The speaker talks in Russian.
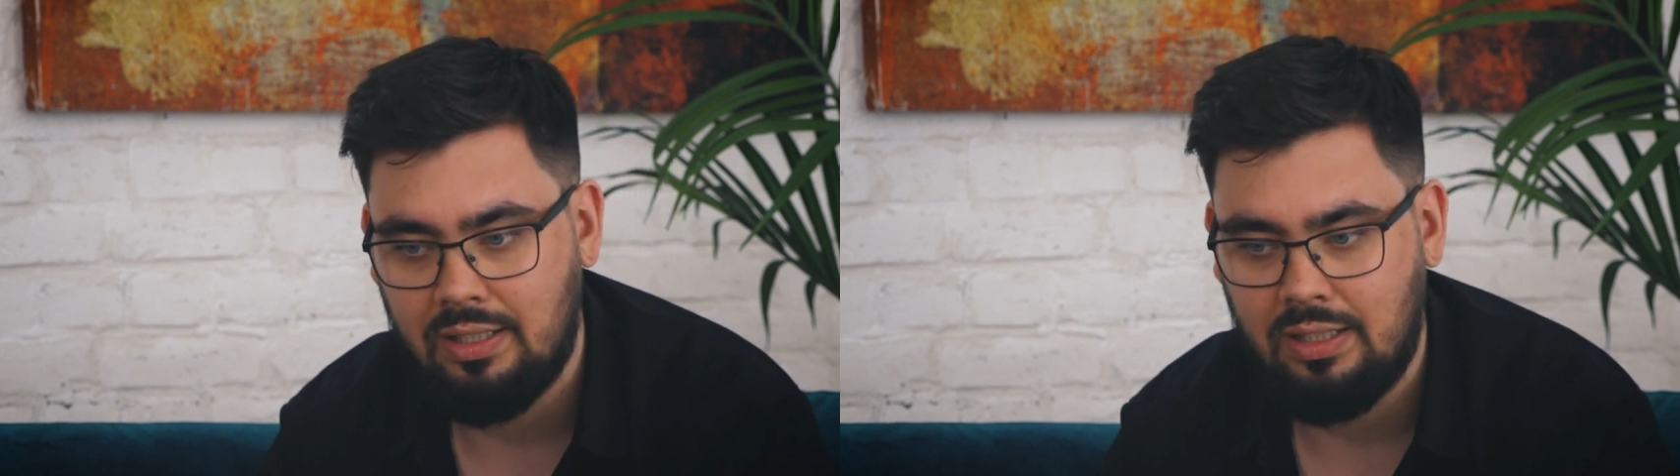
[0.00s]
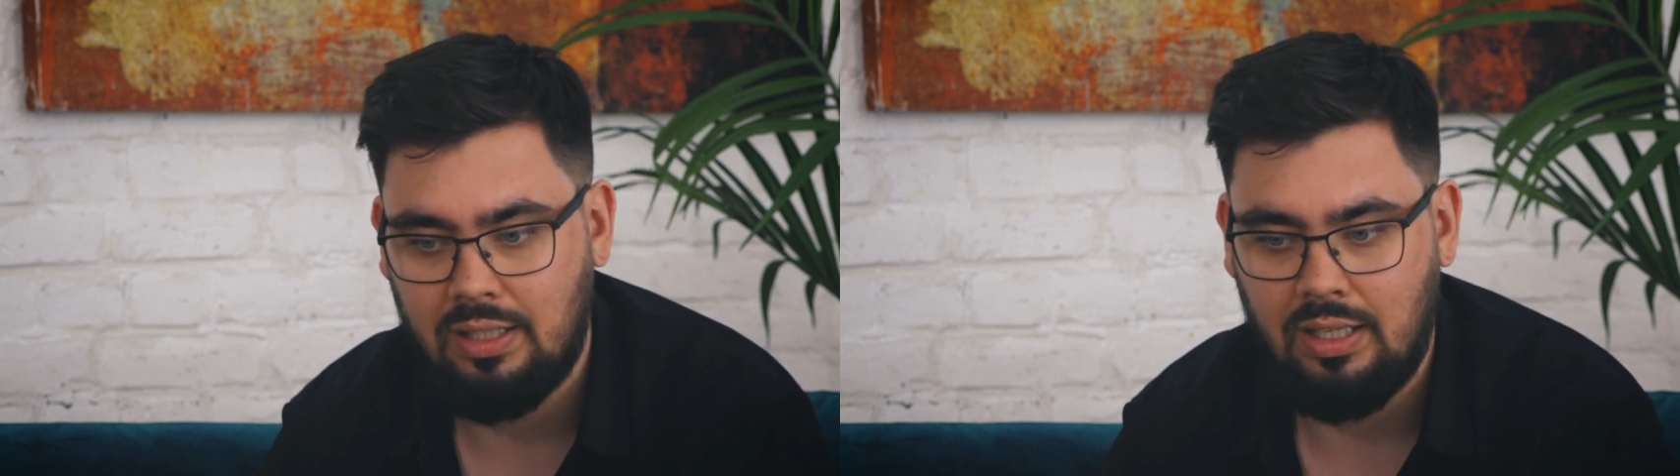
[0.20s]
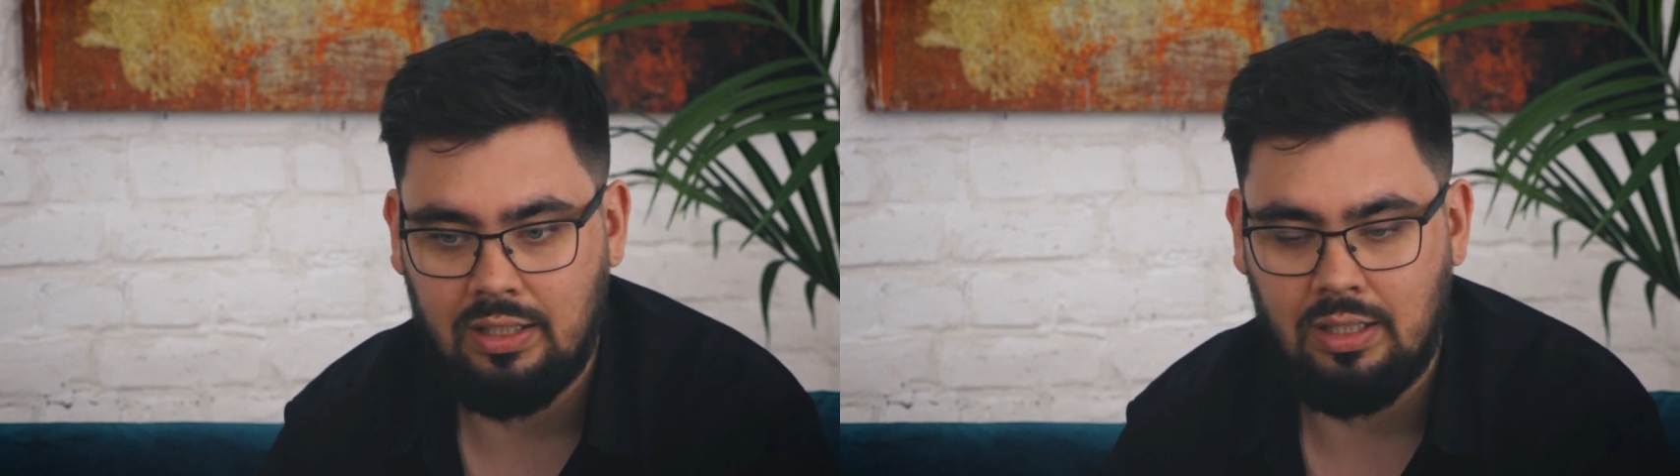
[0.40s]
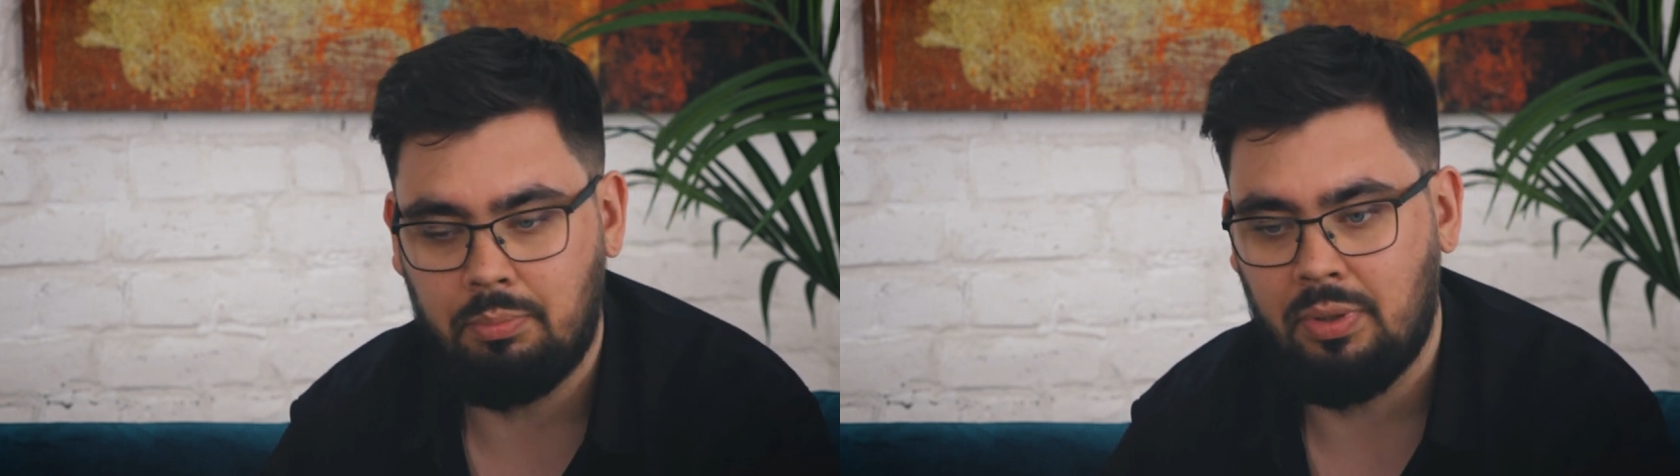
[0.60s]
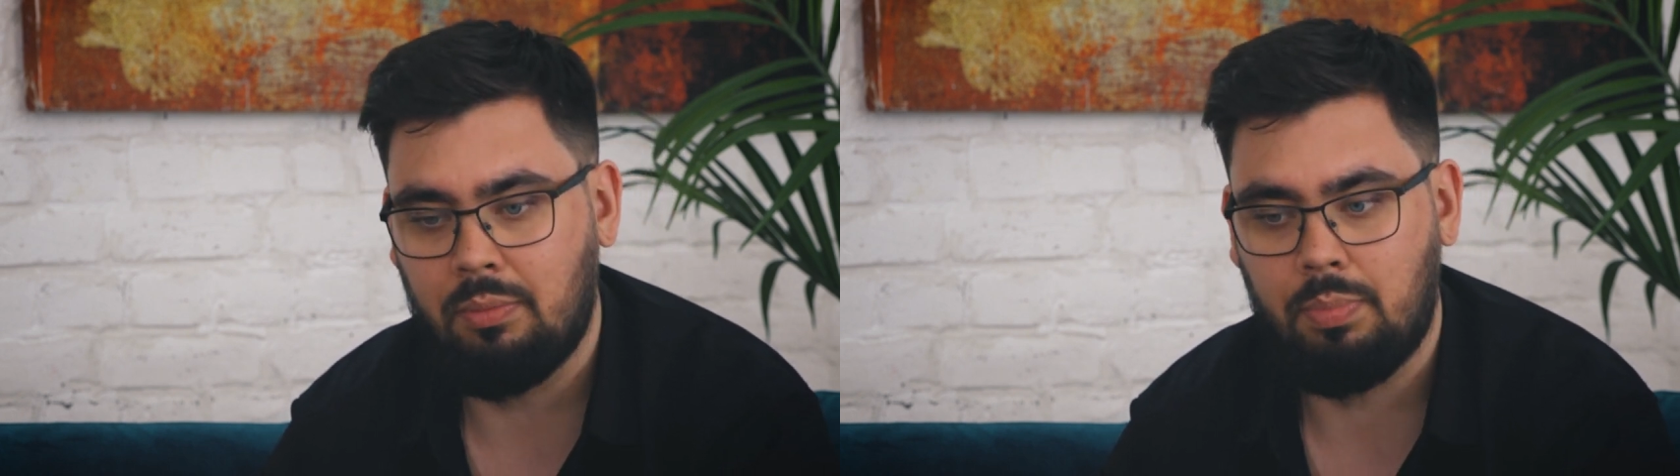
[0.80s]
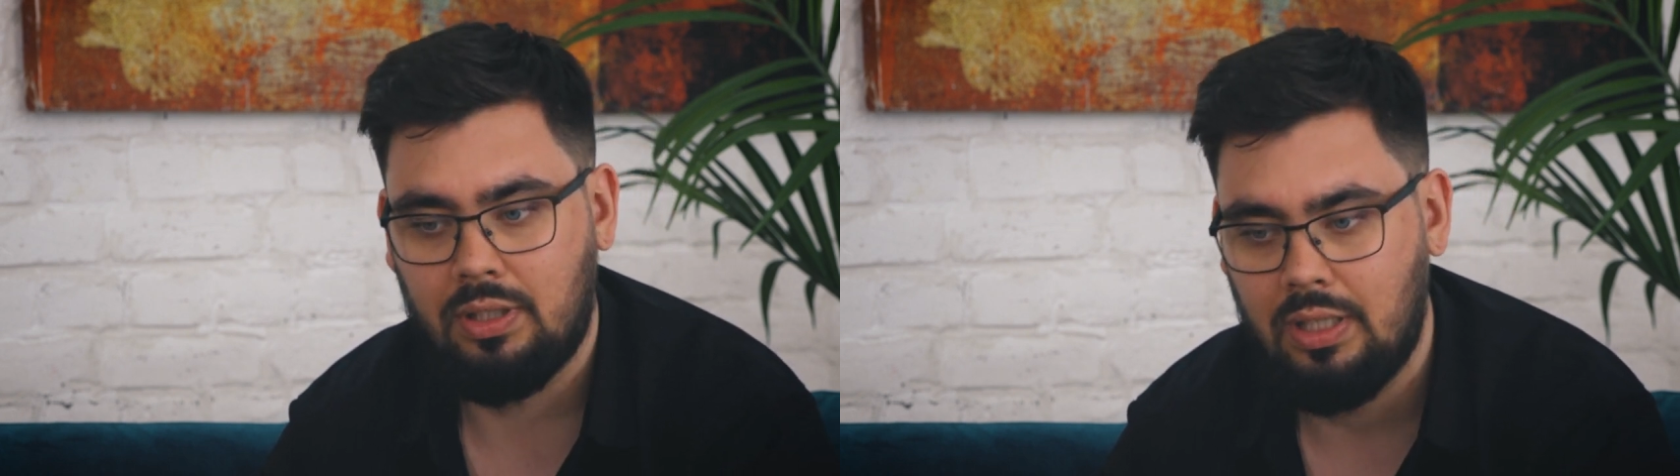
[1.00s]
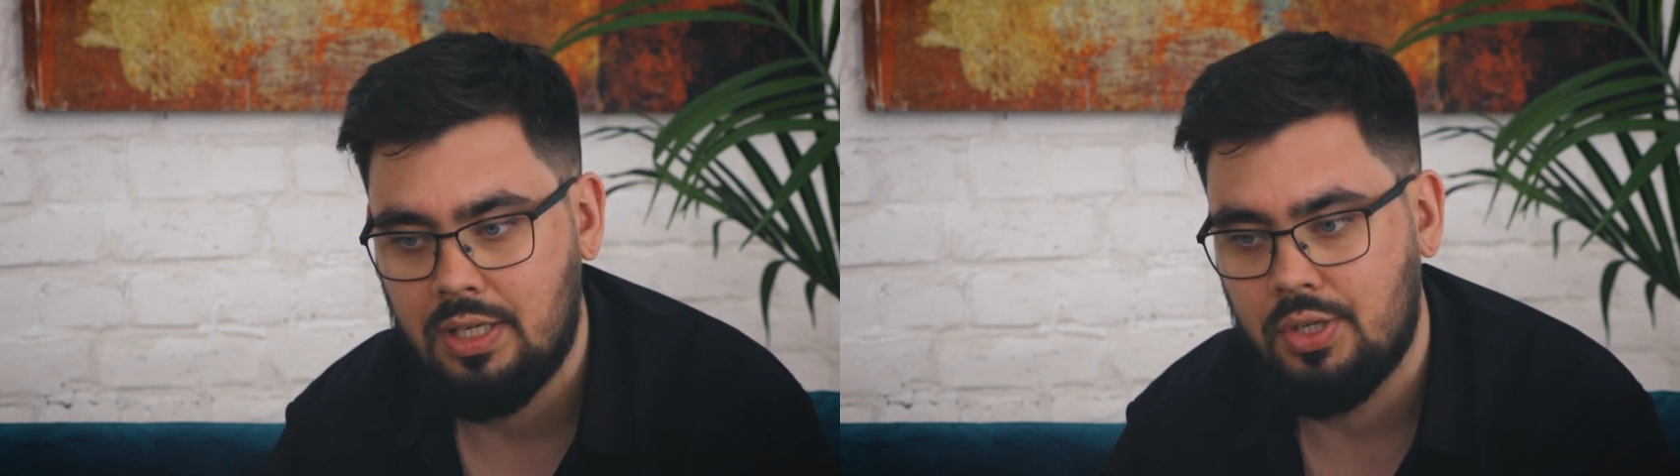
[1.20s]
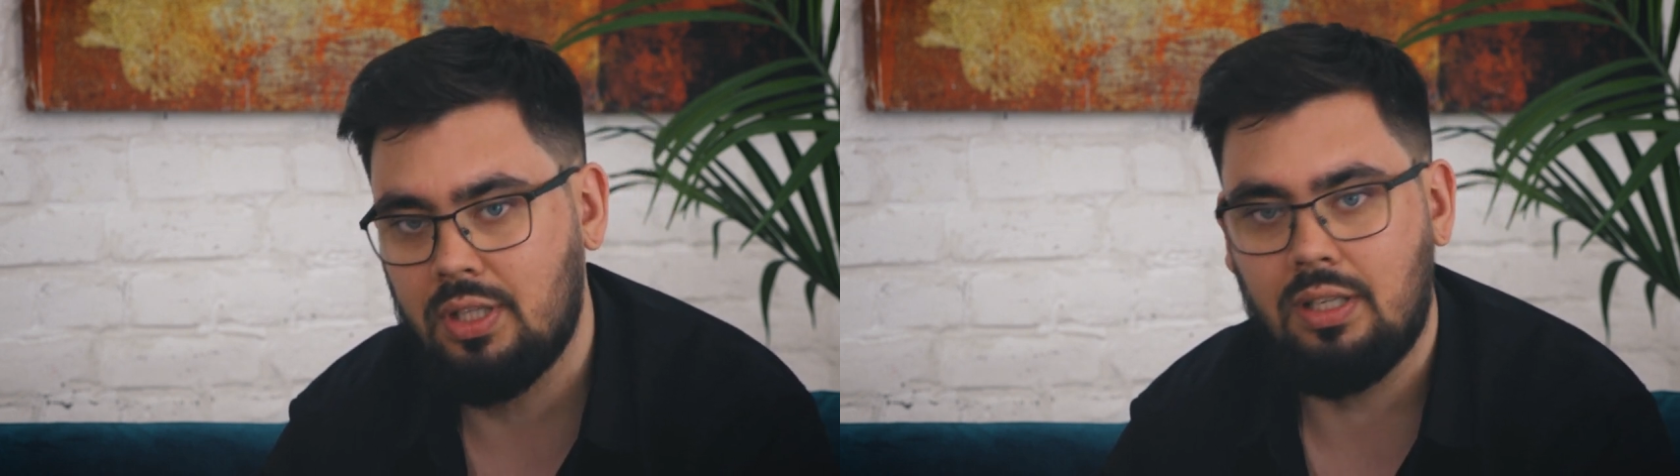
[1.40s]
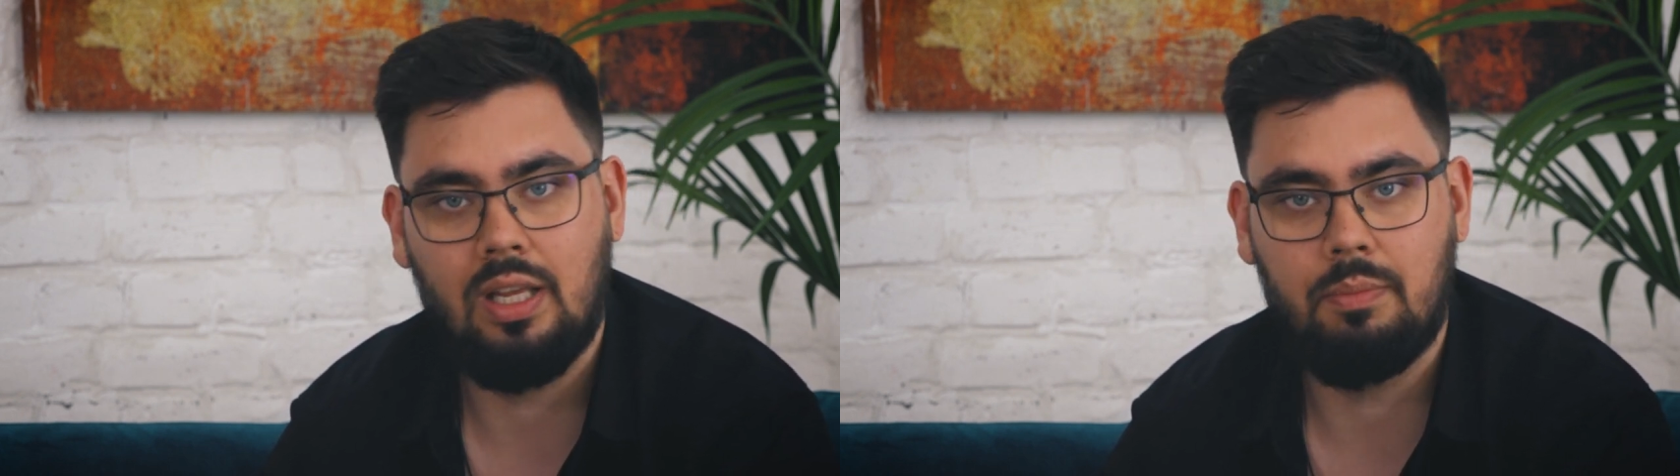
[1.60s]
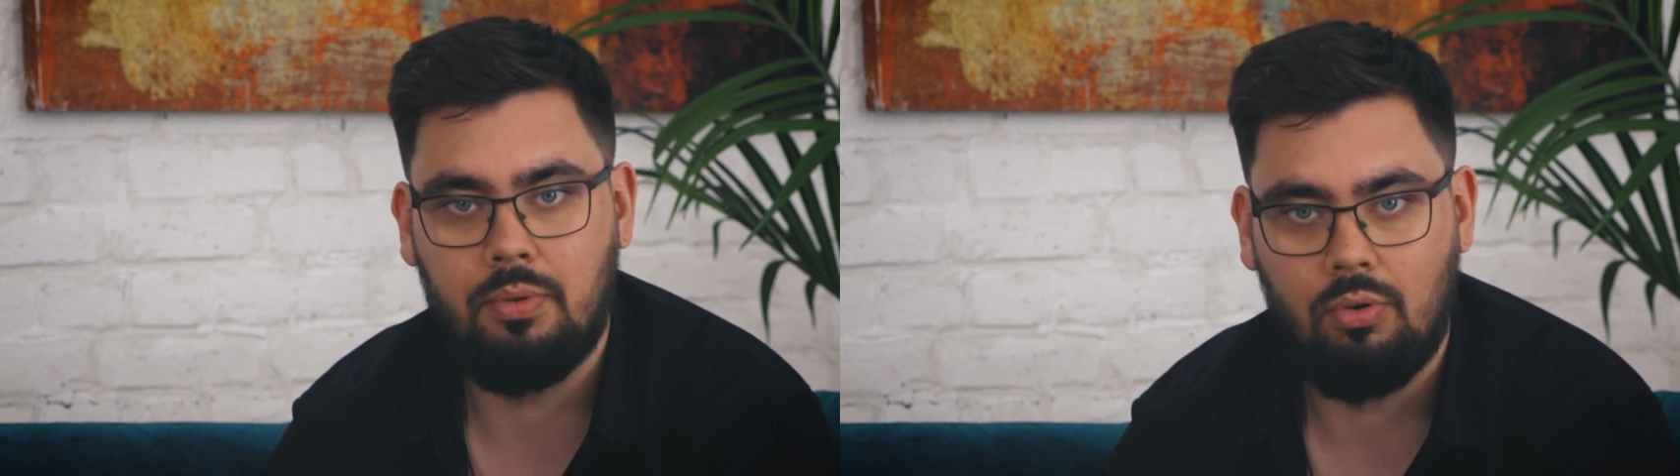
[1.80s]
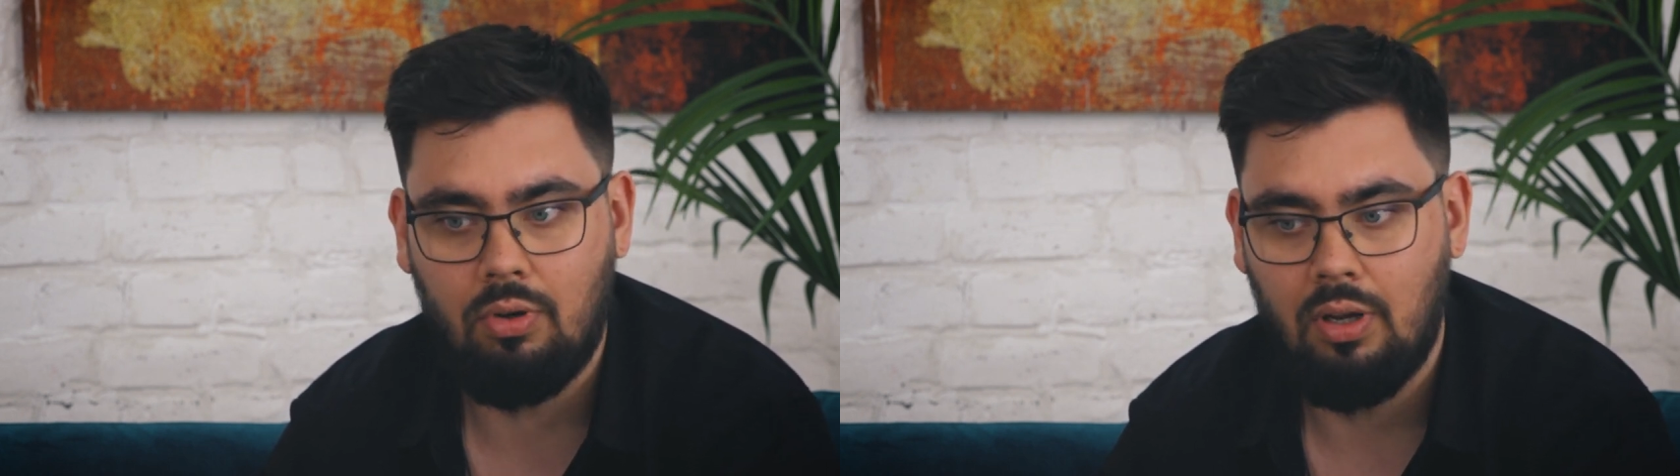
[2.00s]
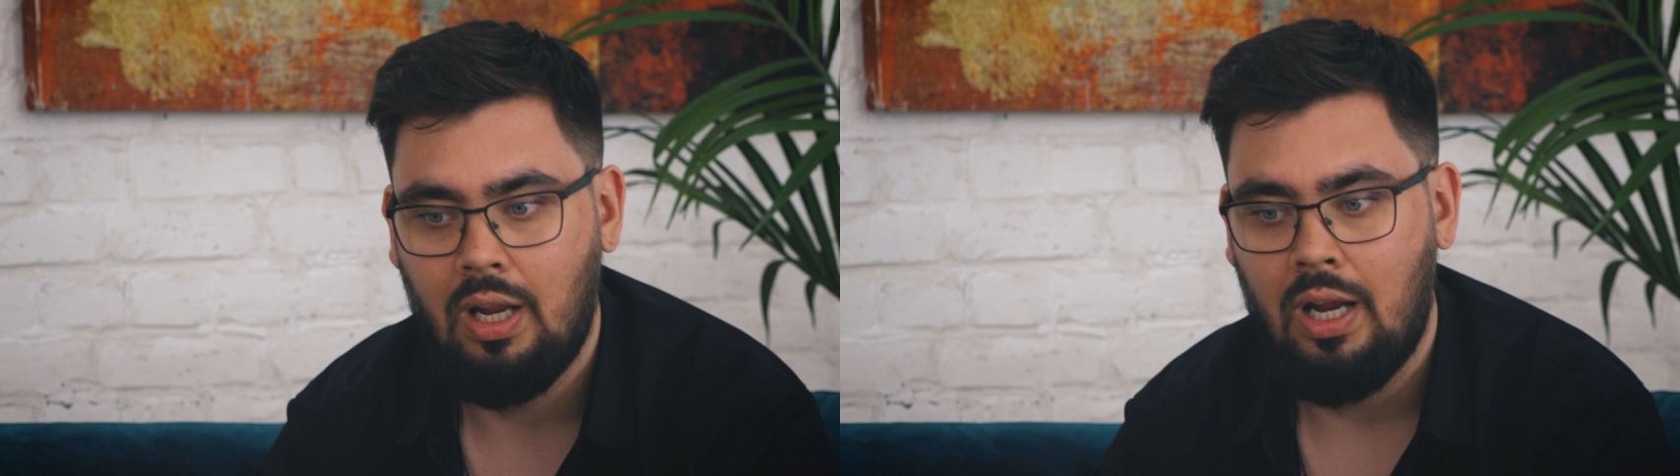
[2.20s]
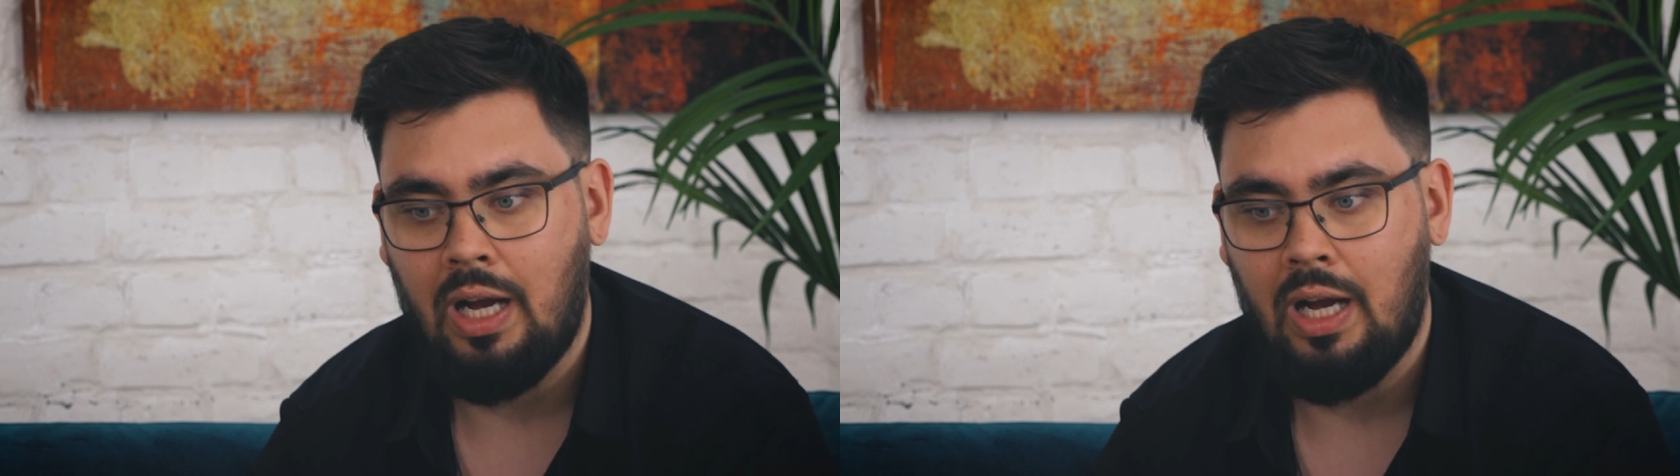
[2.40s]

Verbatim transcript: не для там, перепродажи, не для IPO,